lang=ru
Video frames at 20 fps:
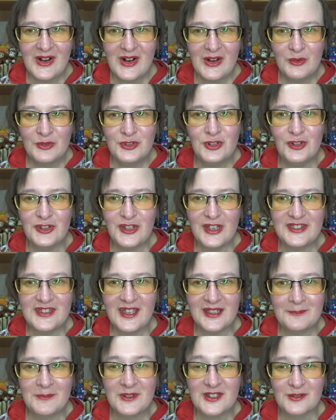Все, я
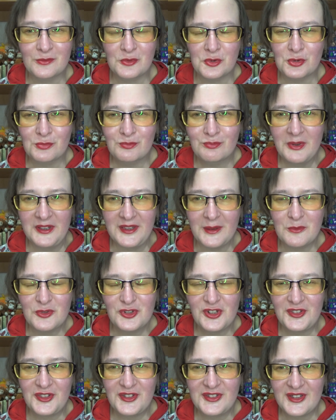тебя отписываюсь, потому
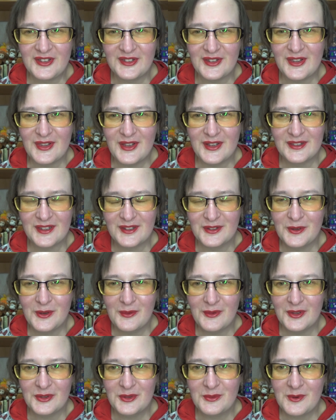что ты сказала это
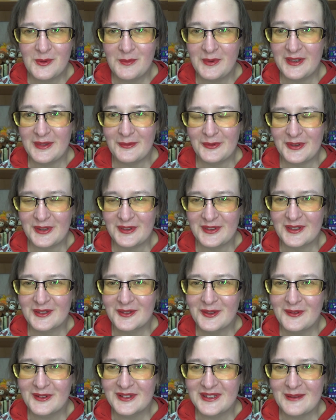слово. Я думаю, блин, вот это
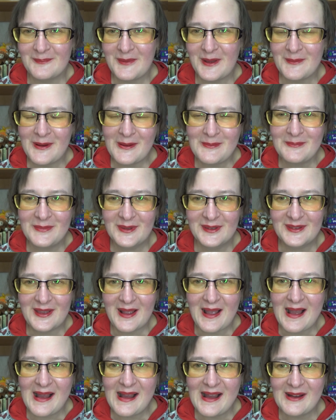слово тебя бомбит,
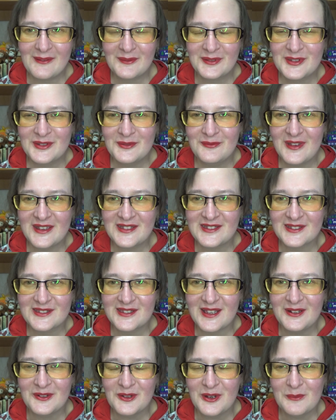а весь
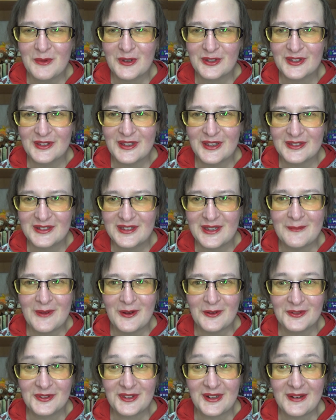остальной мой сленг
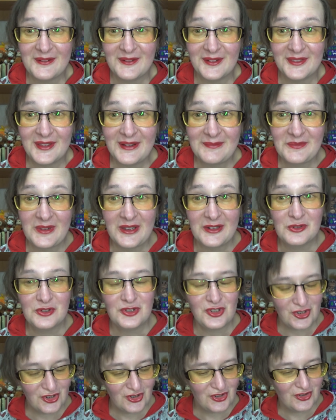тебя устраивает, да?
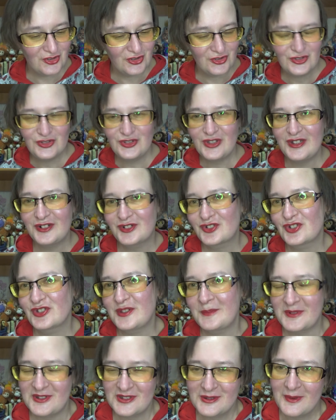Короче, я
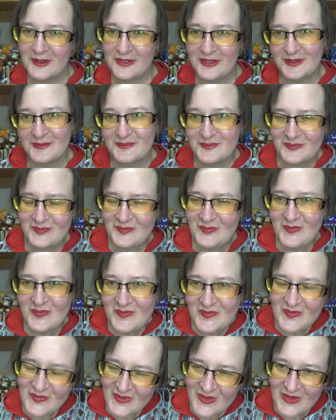решила постебаться.
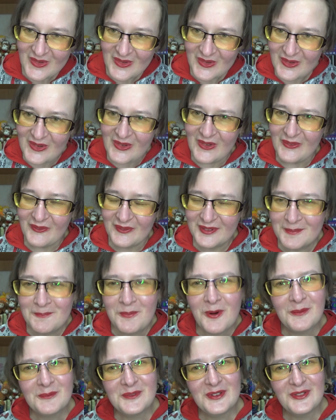
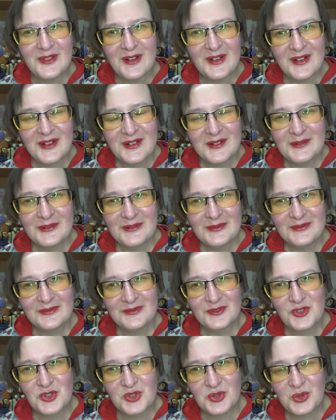
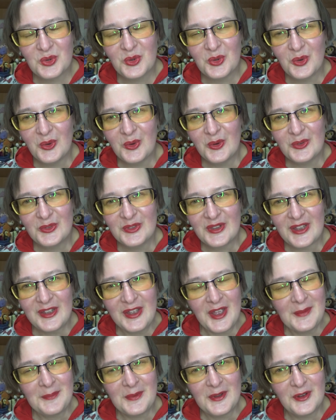Вспомнила, что на
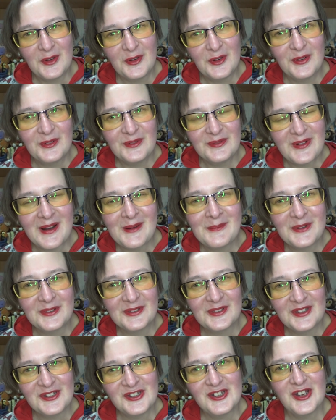Япе
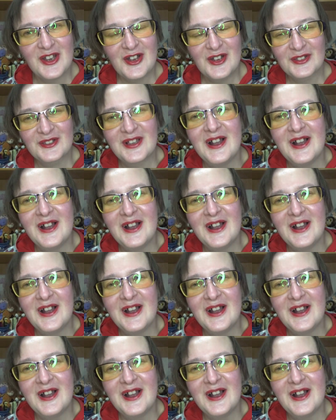обозначает